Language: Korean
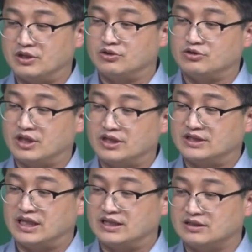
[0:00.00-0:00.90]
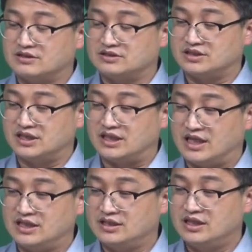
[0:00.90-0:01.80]
배워가야 될 것들에
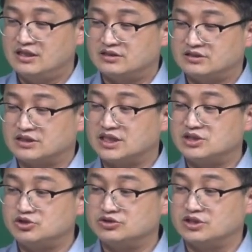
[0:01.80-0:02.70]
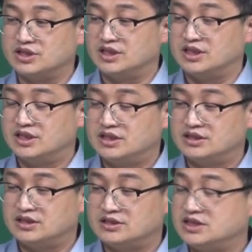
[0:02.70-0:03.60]
대한 어떤 기초적인
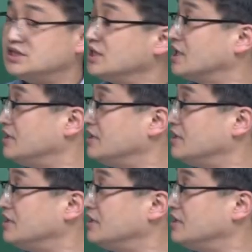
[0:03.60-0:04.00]
예, 지식의